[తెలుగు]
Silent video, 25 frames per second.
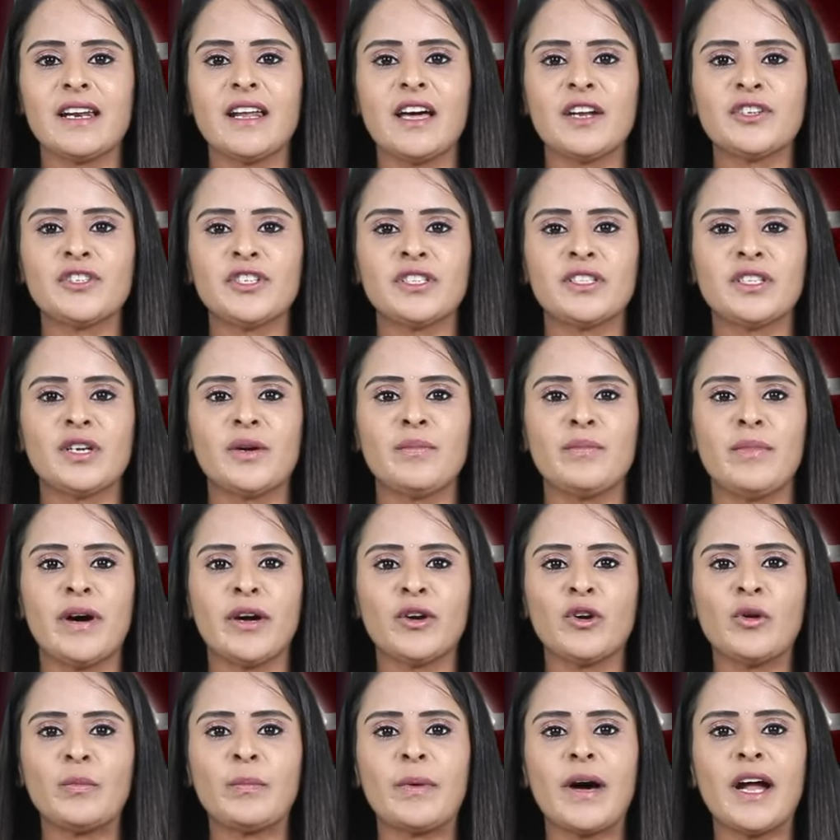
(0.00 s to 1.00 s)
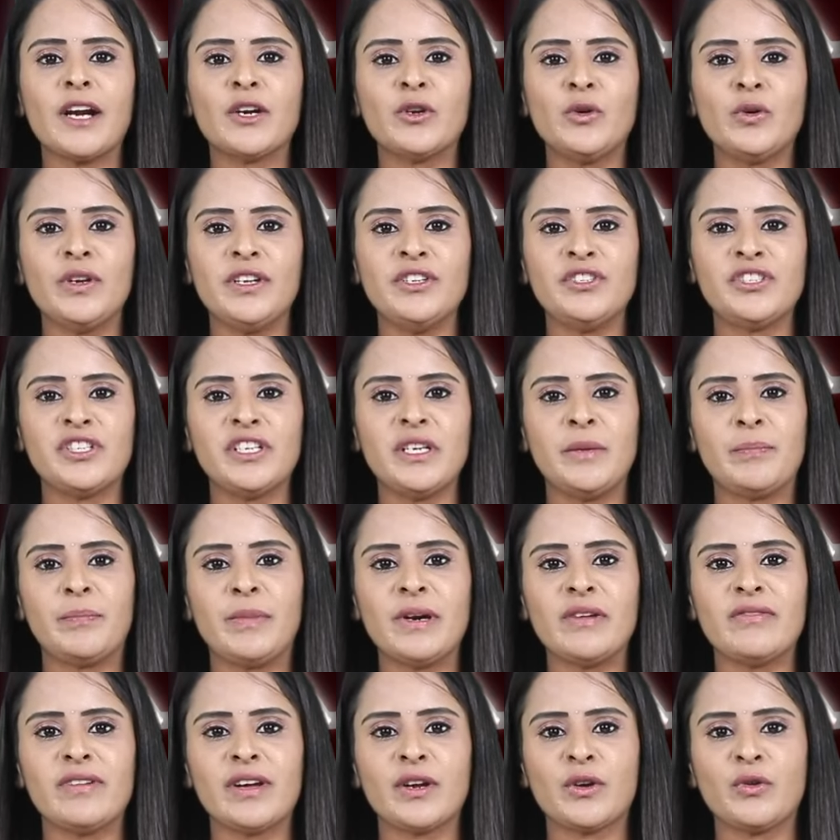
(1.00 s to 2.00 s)
సలార్ చిత్రం మరో పార్ట్ గురించి
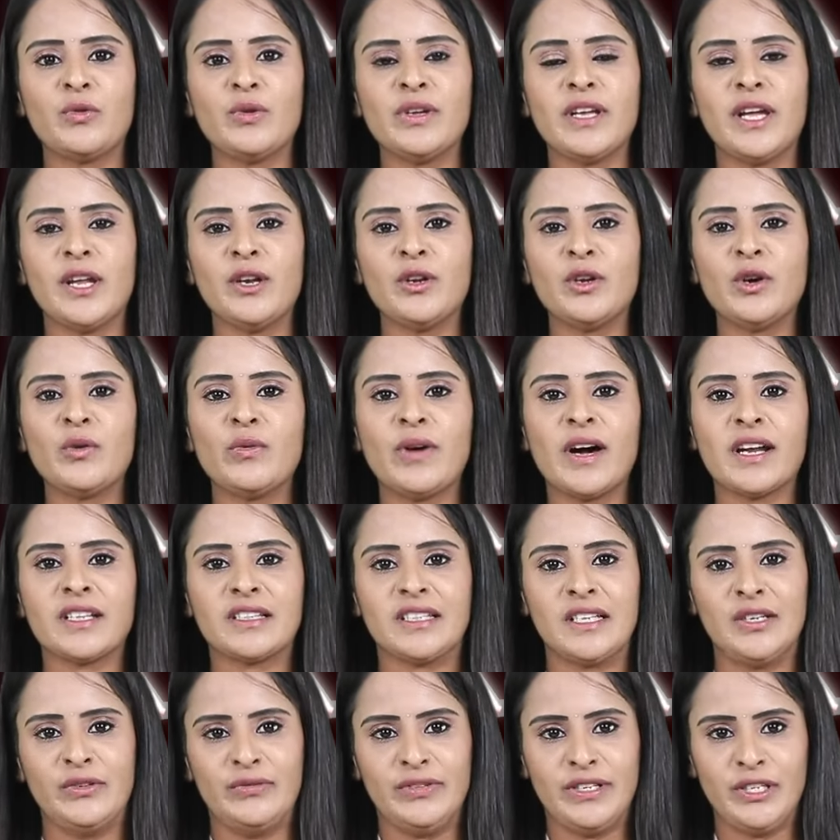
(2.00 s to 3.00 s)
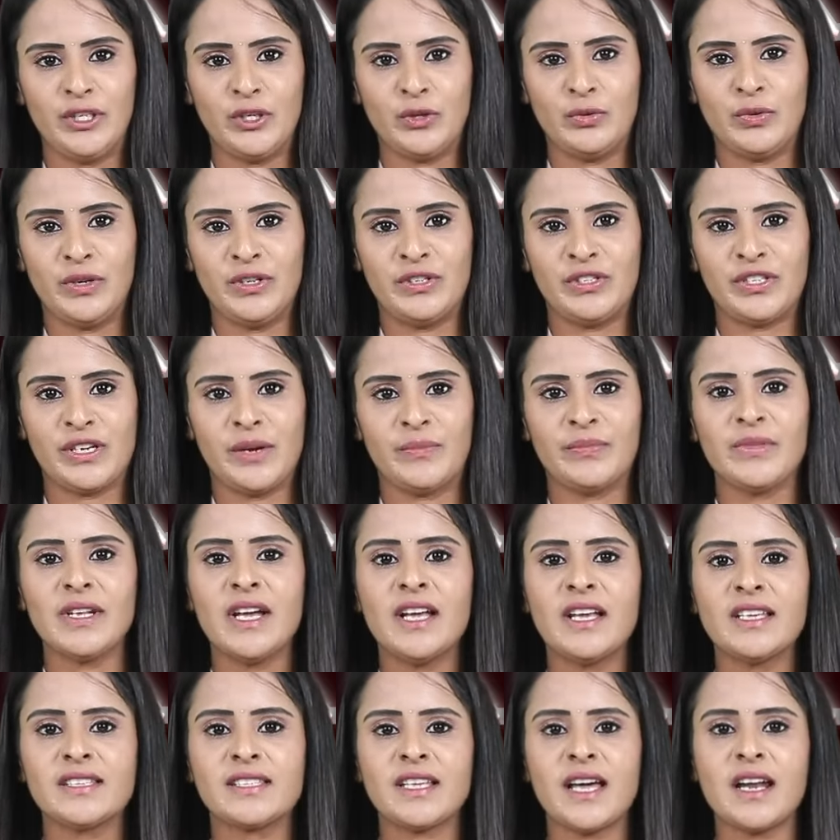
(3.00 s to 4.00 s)
ఇప్పటి వరకు ఎన్నో వార్తలు వింటూ వచ్చాం
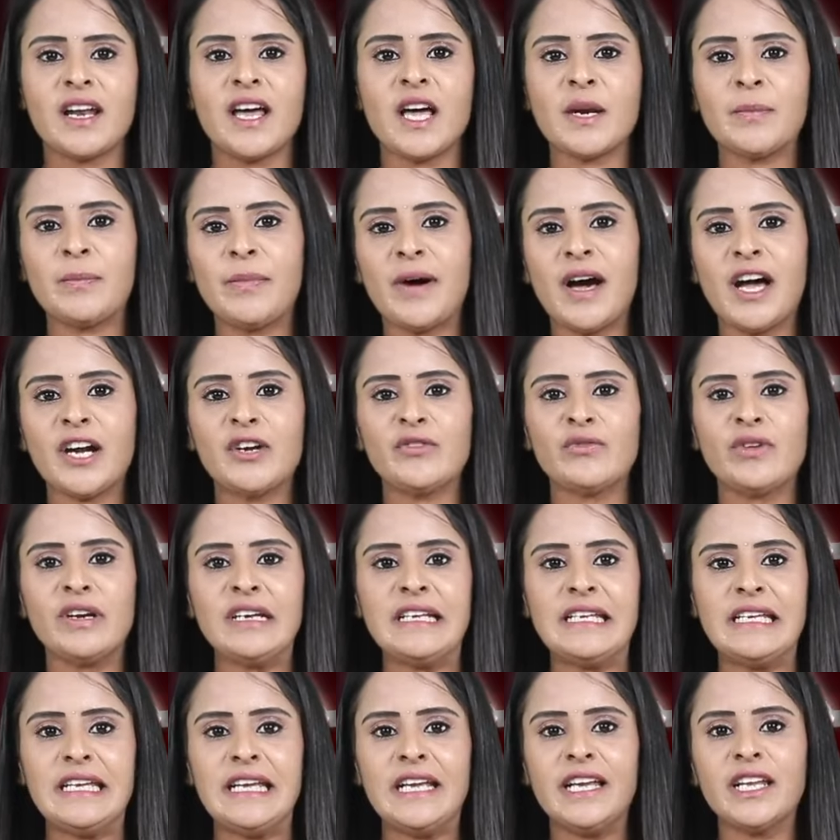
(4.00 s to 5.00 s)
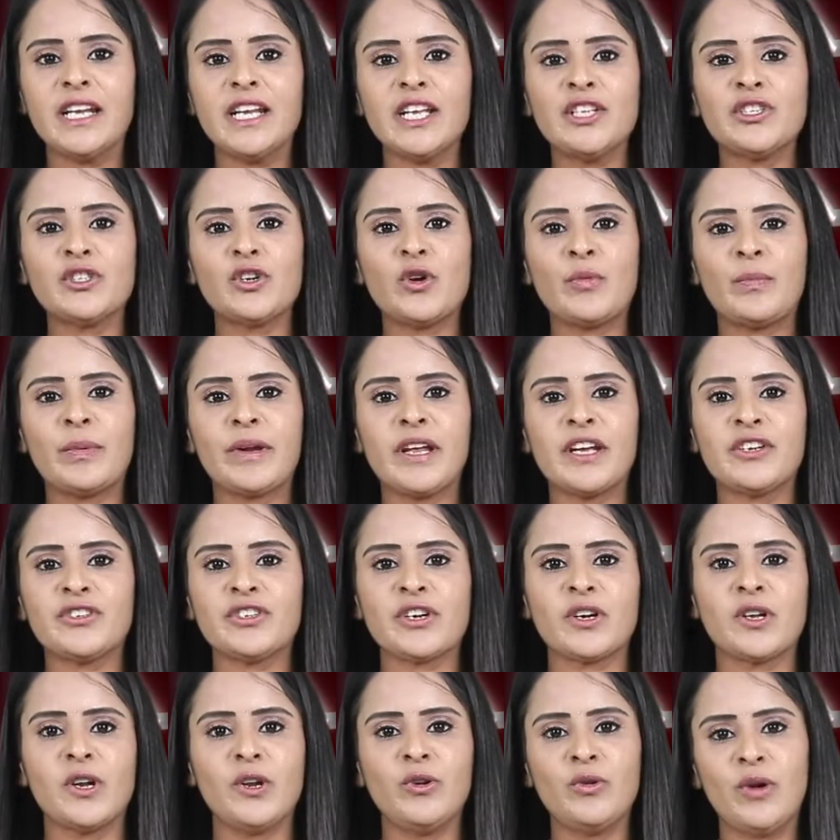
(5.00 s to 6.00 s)
సలార్ పార్ట్ వన్ ఏ రేంజ్లో
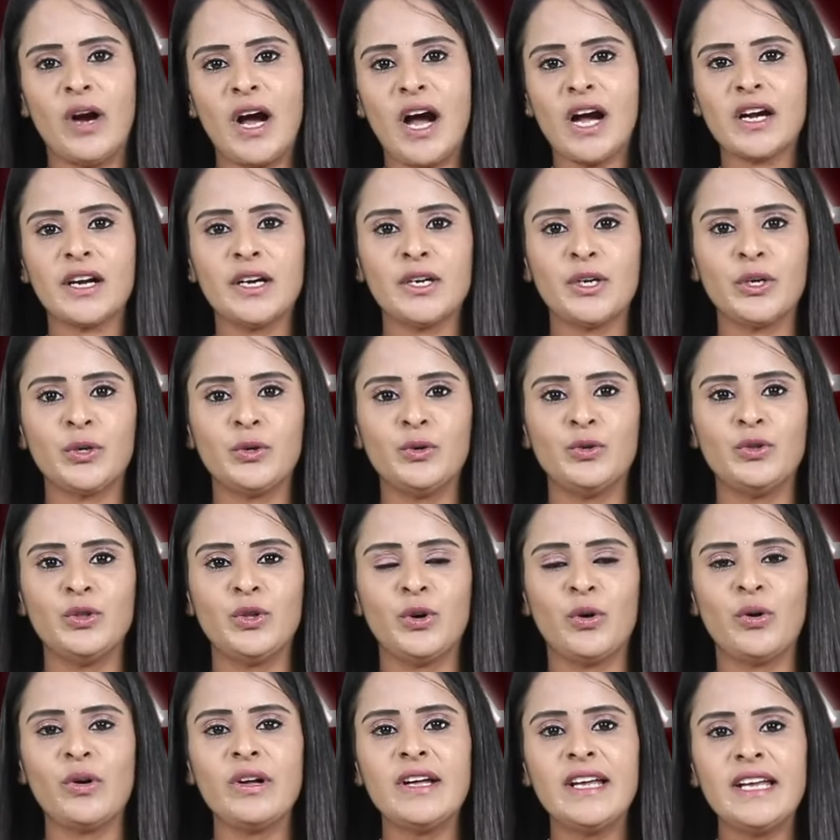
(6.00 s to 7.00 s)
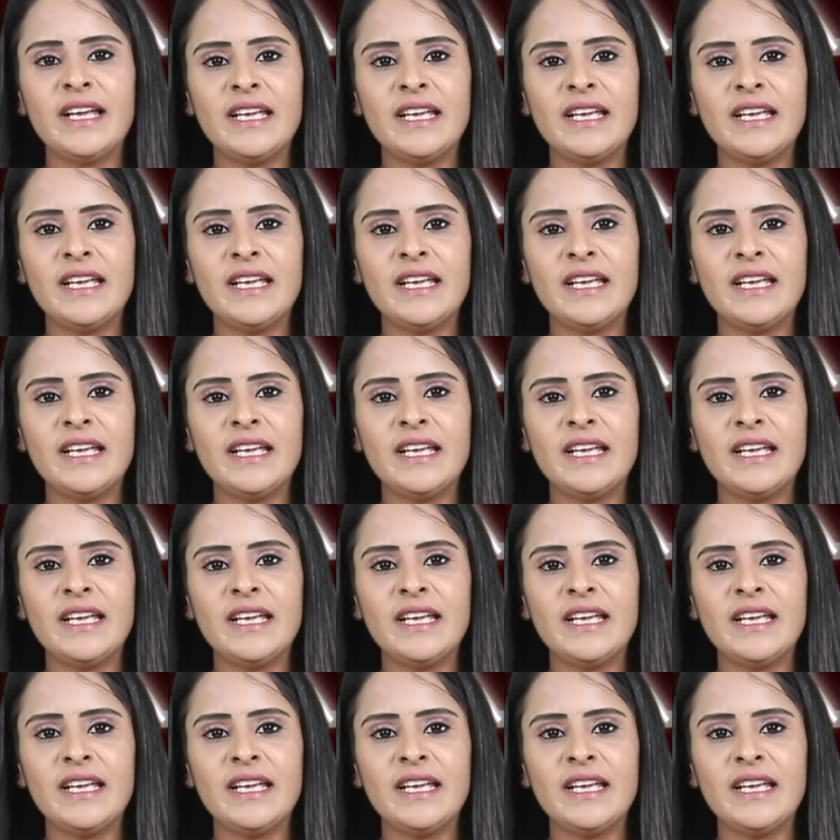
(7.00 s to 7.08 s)
ప్రేక్షకులను ఆకట్టుకుందో